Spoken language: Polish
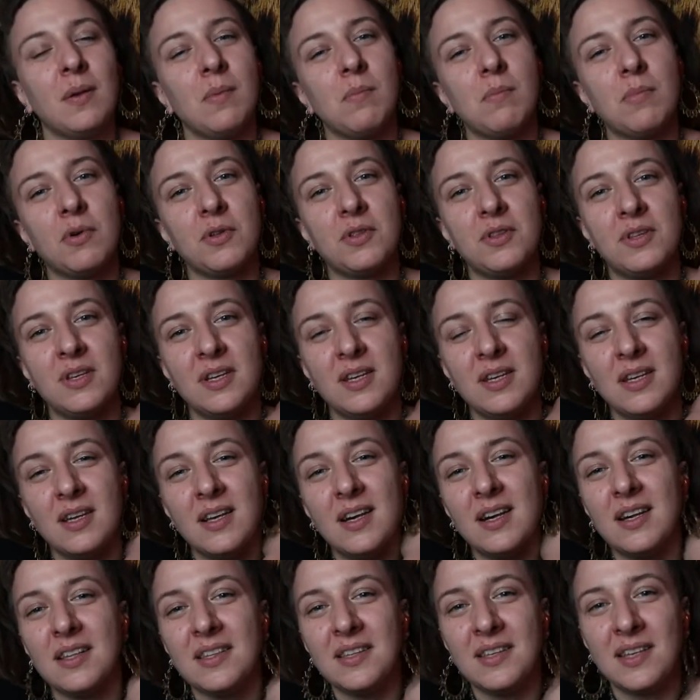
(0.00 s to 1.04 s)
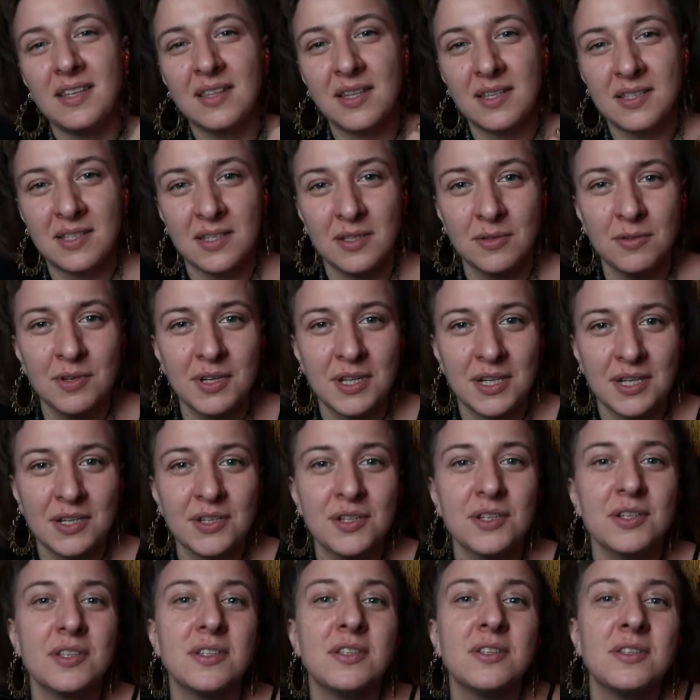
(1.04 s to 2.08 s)
Bo Ty nie
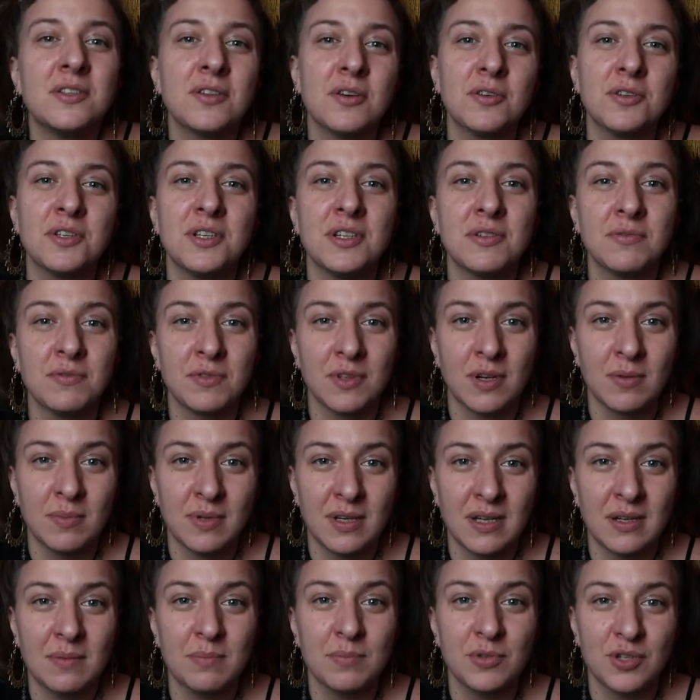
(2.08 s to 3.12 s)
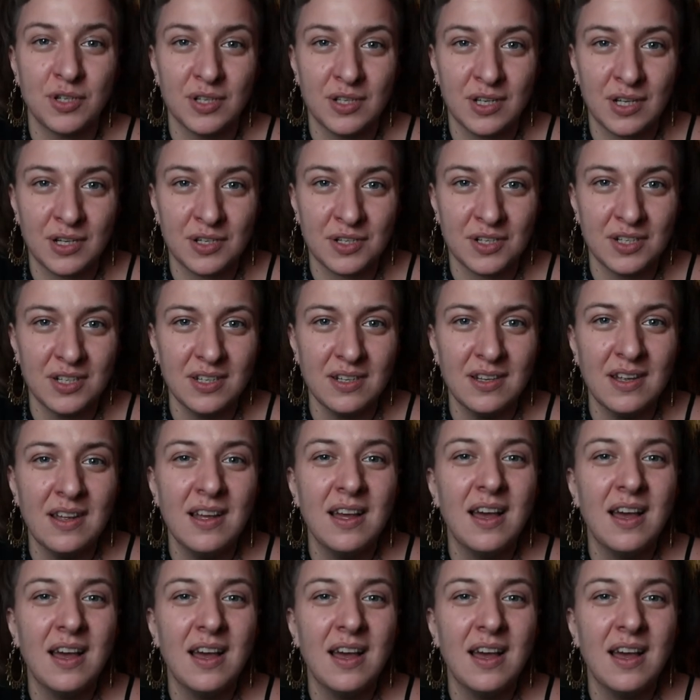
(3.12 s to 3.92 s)
decydujesz, co się Tobie przydarzy,